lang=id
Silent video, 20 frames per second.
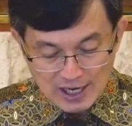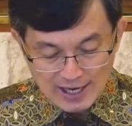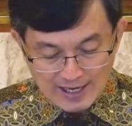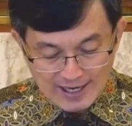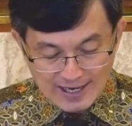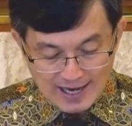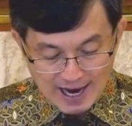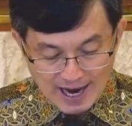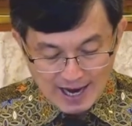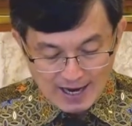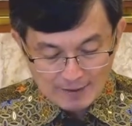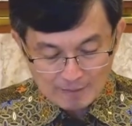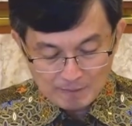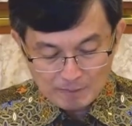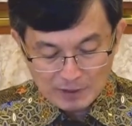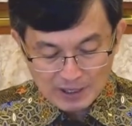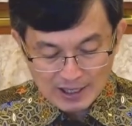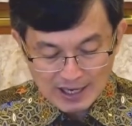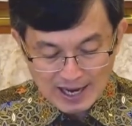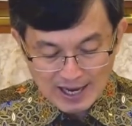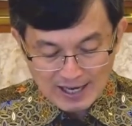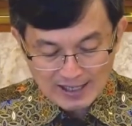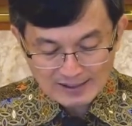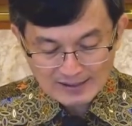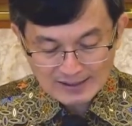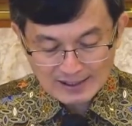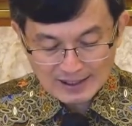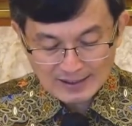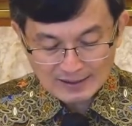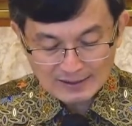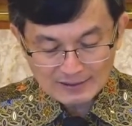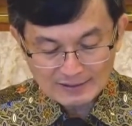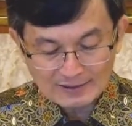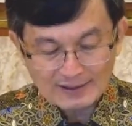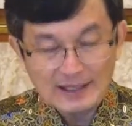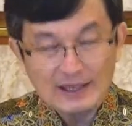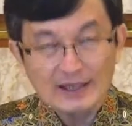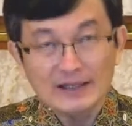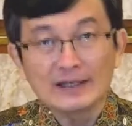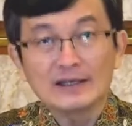yang berasal
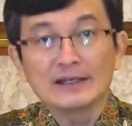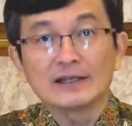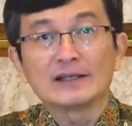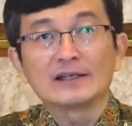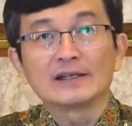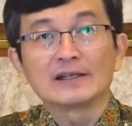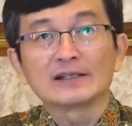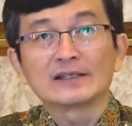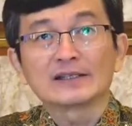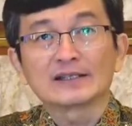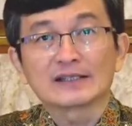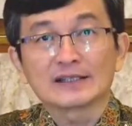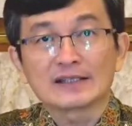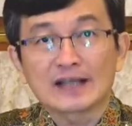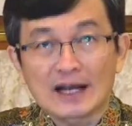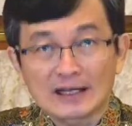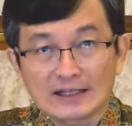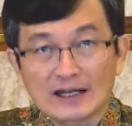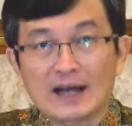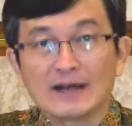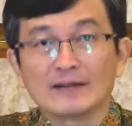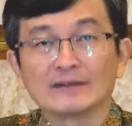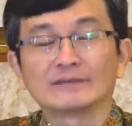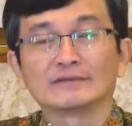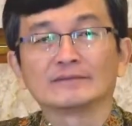dari Sarah.